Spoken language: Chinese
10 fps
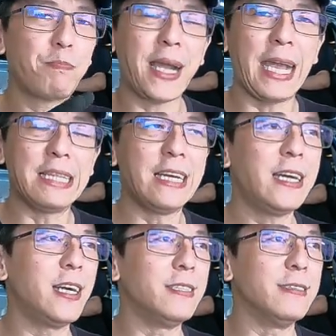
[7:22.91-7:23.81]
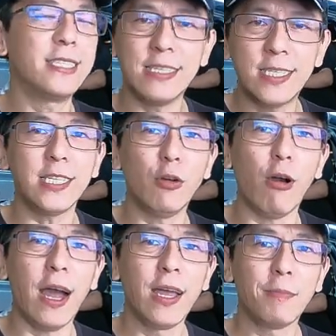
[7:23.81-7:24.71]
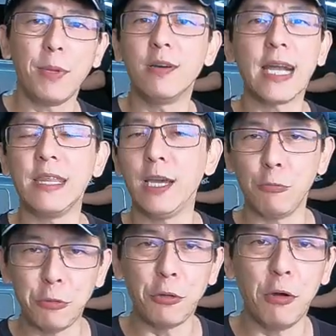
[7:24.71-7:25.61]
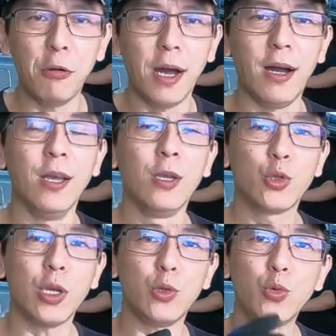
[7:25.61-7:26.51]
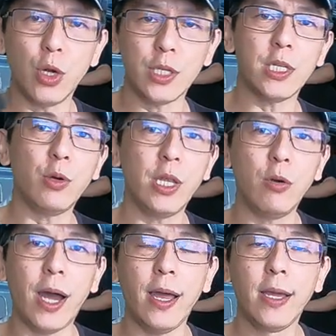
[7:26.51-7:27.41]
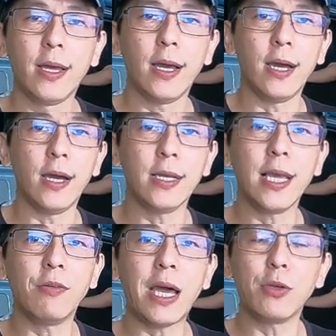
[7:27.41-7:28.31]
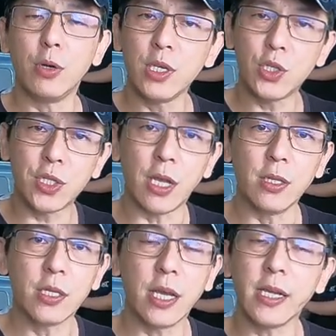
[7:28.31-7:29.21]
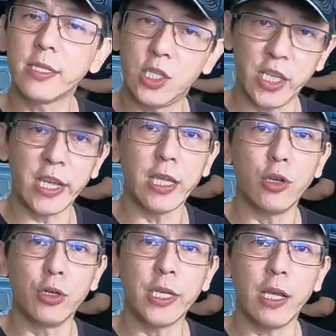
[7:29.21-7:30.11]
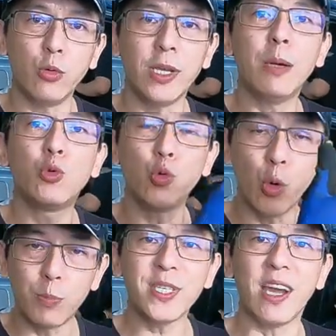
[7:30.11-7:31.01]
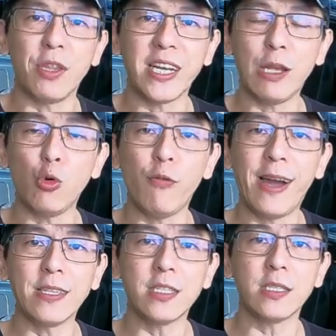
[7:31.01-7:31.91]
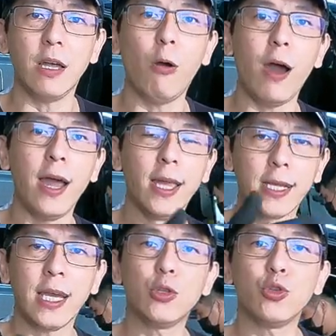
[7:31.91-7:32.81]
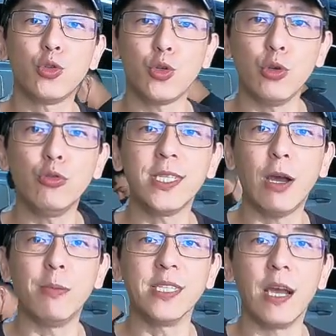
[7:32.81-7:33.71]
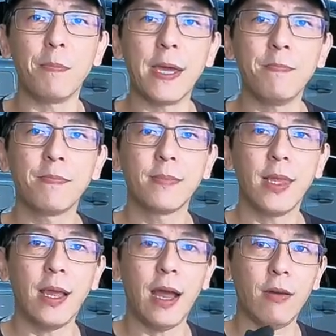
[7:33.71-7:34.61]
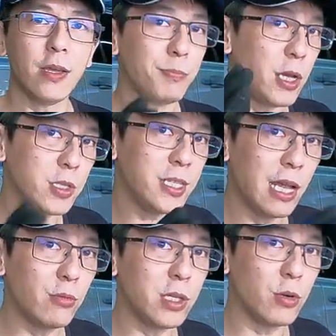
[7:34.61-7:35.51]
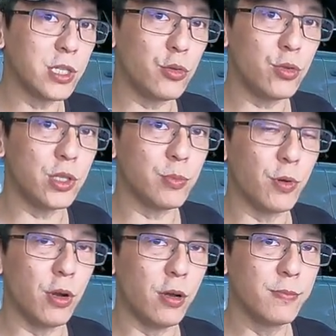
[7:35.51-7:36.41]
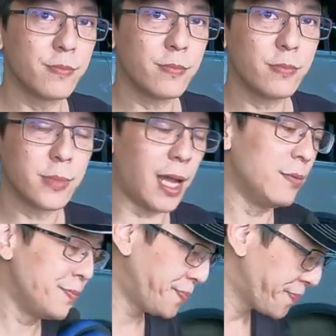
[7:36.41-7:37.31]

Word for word: 改的很竞技化，没有改的很运动化哦。所以如果有机会的话，呃，要到永义试乘，可以直接跟永义联络。那如果不晓得联络方式的话，可以询询问一下我们小编。好，没有其他问题，我继续直播喽。好，